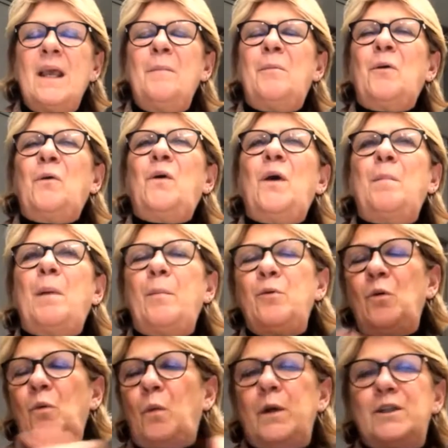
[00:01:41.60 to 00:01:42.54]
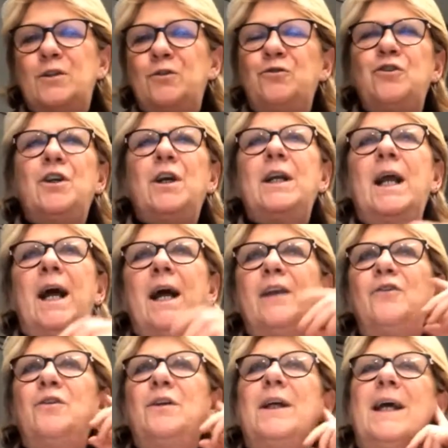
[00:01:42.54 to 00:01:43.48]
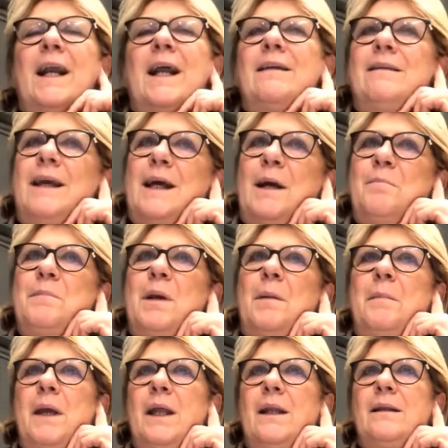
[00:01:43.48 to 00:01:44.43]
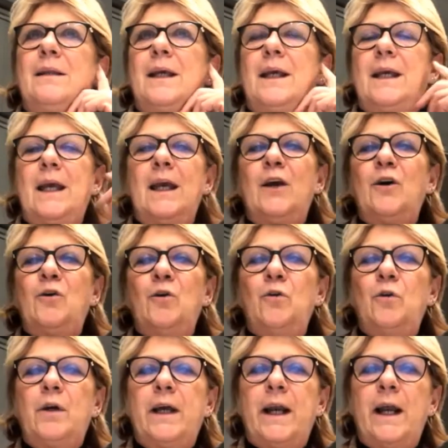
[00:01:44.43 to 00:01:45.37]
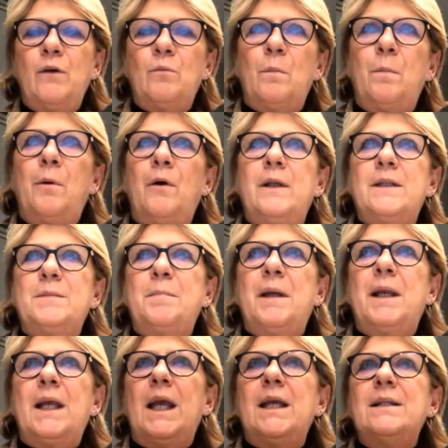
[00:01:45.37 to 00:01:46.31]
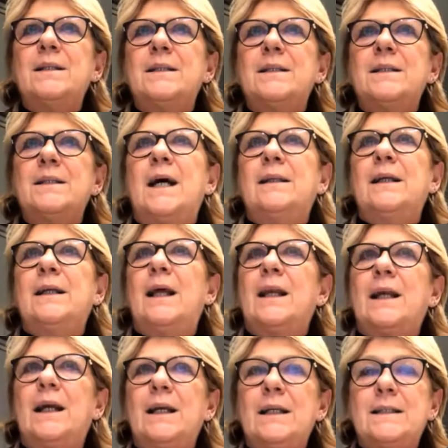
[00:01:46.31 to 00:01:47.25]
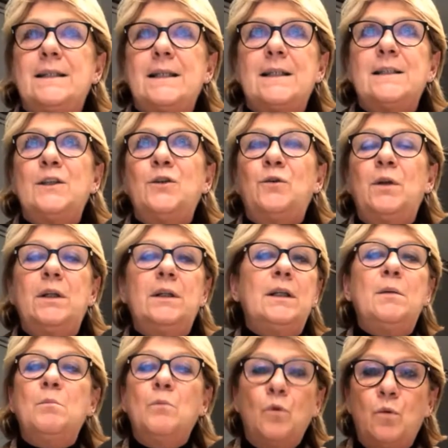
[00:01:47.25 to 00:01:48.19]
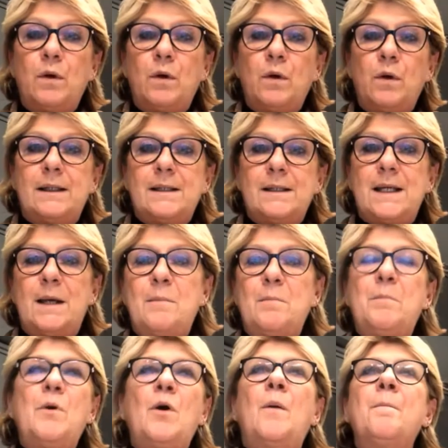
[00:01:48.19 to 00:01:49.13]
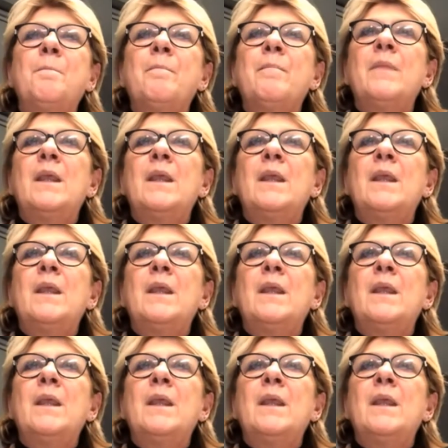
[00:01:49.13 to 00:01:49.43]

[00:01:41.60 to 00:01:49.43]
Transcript: Per cui è proprio in questo scenario di grandi cambiamenti che collocherei un po' l'esperienza della realizzazione di Muni, ad esempio,